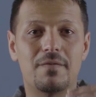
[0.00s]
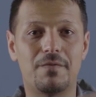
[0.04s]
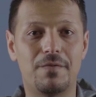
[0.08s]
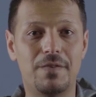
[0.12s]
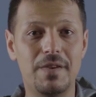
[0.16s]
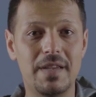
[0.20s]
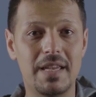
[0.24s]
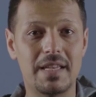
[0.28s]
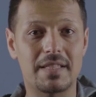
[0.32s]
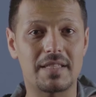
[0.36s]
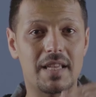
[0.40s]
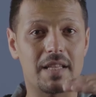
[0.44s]

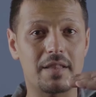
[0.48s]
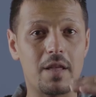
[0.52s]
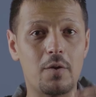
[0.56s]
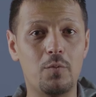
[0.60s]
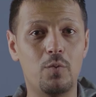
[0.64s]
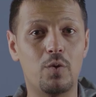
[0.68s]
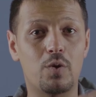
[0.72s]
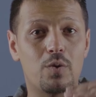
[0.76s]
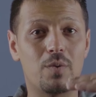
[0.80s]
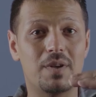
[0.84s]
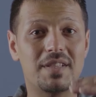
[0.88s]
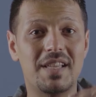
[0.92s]
في
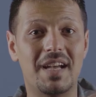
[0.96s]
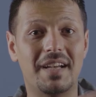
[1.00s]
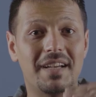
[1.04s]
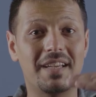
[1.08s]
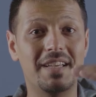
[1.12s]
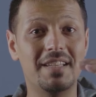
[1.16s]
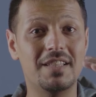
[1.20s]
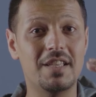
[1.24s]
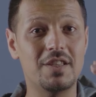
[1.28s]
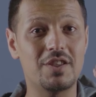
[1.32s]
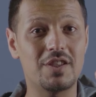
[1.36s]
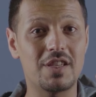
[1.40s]
تطور
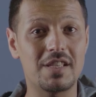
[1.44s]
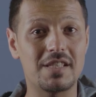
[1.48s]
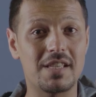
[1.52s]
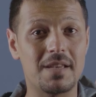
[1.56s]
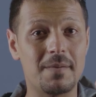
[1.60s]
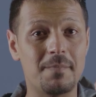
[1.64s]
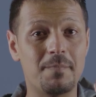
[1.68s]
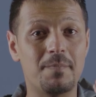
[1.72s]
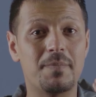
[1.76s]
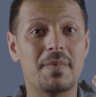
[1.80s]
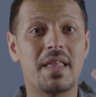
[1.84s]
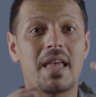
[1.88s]
وتعقيد
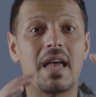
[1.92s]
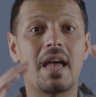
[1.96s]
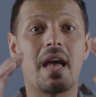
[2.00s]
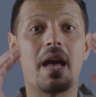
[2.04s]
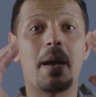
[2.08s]
الجسم